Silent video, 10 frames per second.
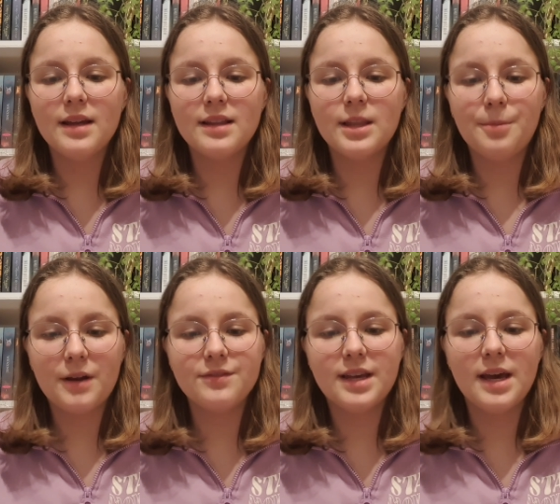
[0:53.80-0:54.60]

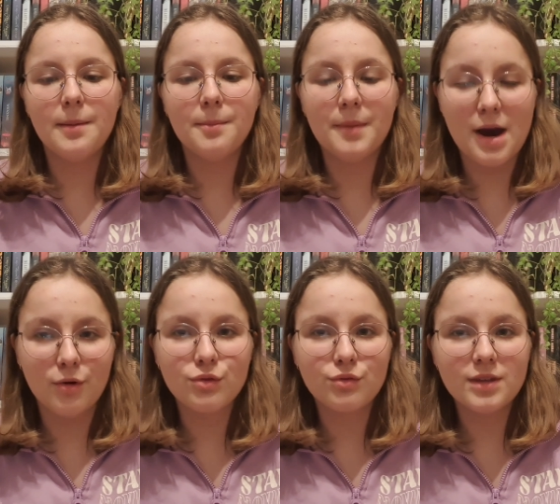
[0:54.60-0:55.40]
naprawdę
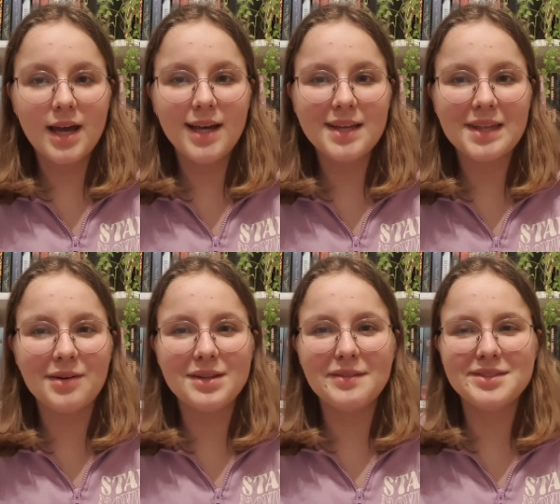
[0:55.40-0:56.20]
mało tutaj i
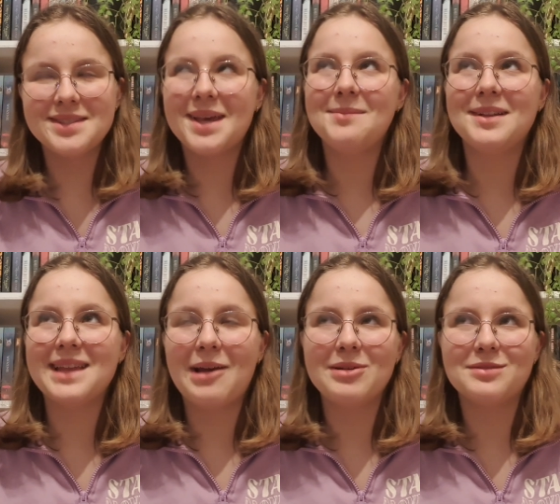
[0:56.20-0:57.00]
o nie wszystkich będę
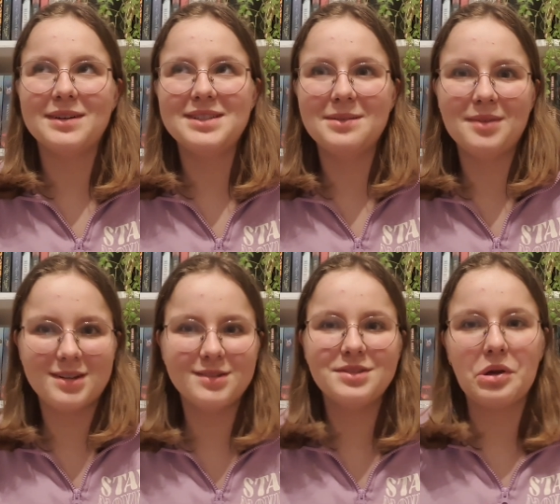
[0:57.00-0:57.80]
jakoś właśnie
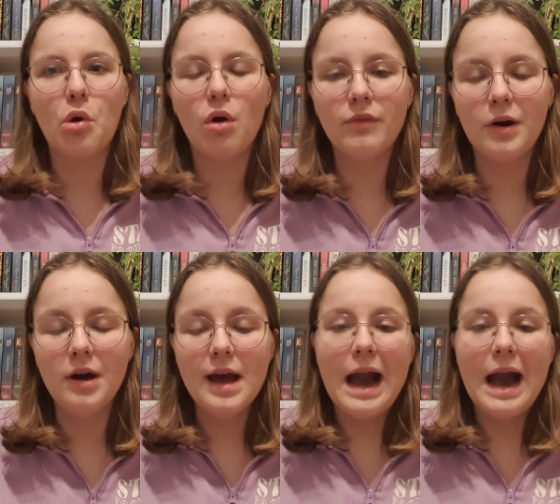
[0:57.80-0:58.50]
bardzo szczegółowo,